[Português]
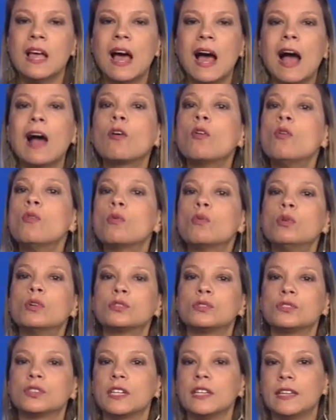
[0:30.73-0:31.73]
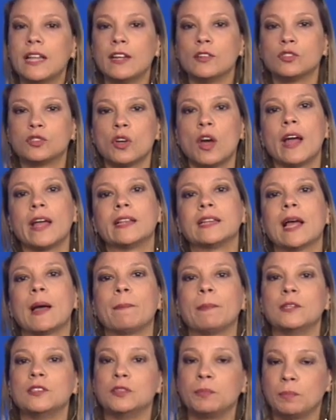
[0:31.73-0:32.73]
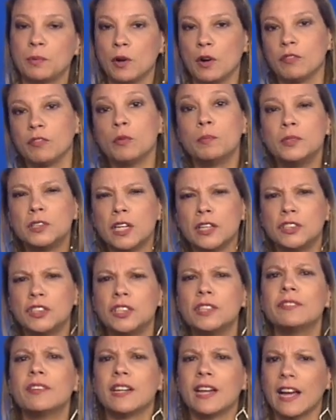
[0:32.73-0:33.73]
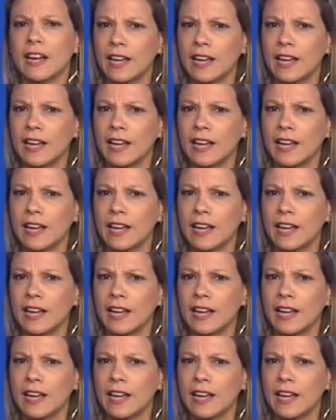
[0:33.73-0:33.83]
Há concursos que têm só a etapa de prova objetiva, né?